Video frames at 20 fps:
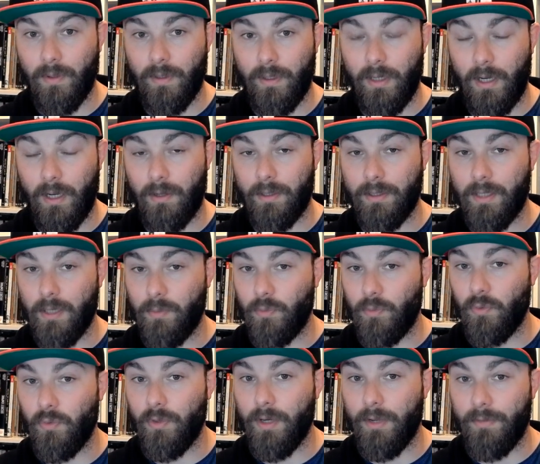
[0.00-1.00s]
Alors
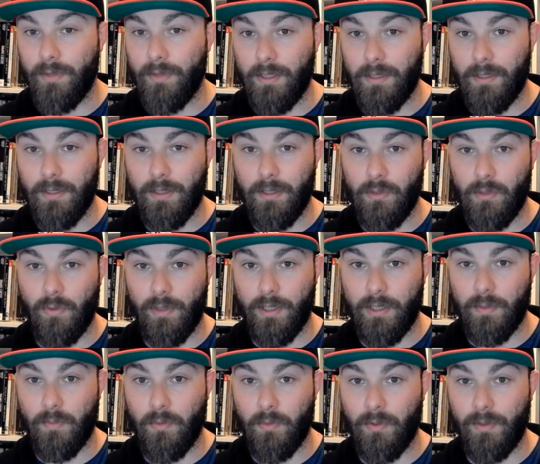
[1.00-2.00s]
Capullo, il avait dessiné sur les
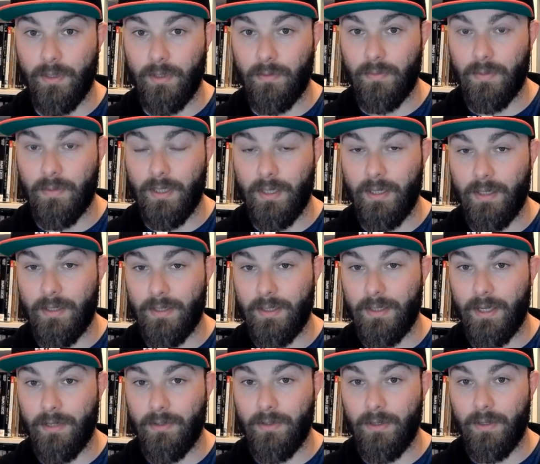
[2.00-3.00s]
spawns et tout ça.
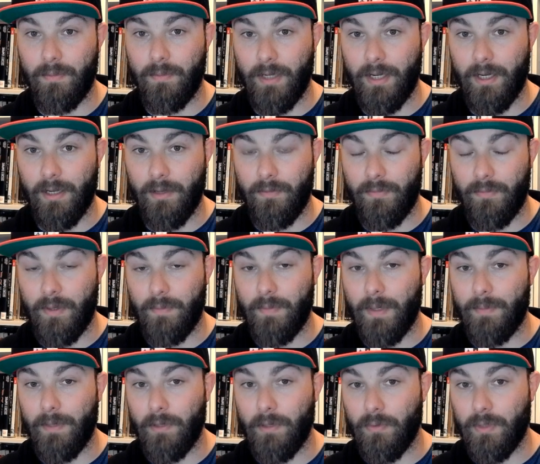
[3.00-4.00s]
Snyder, bah, il a fait pas
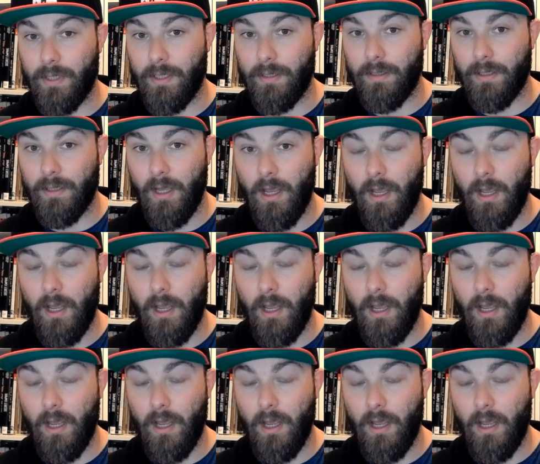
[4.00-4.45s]
mal de titres.